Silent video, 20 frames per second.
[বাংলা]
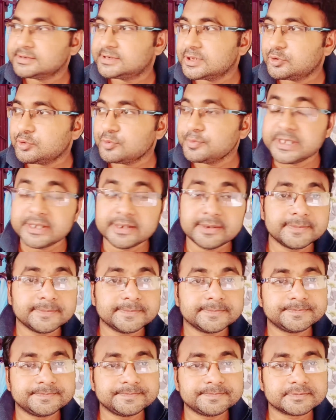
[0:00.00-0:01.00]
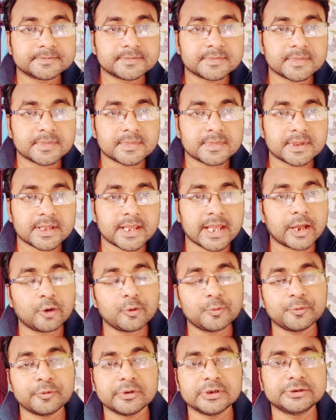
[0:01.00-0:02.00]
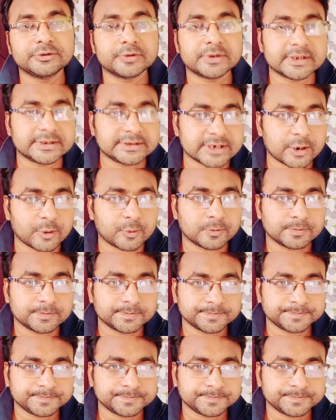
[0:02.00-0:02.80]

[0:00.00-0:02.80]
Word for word: যে তুমি কেন পুলিশ হতে চাও